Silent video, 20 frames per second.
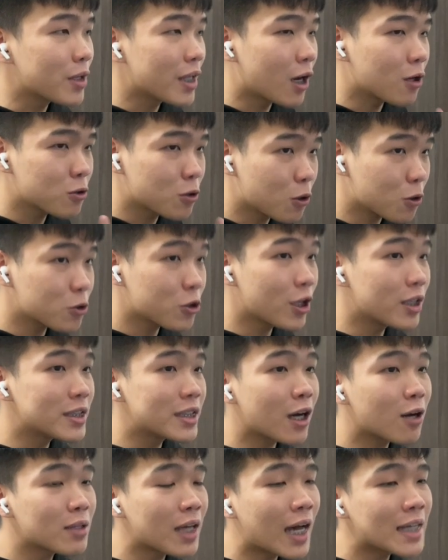要 Talkchain
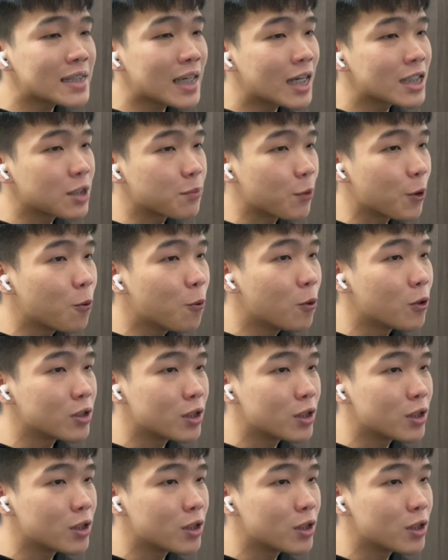教大家怎么获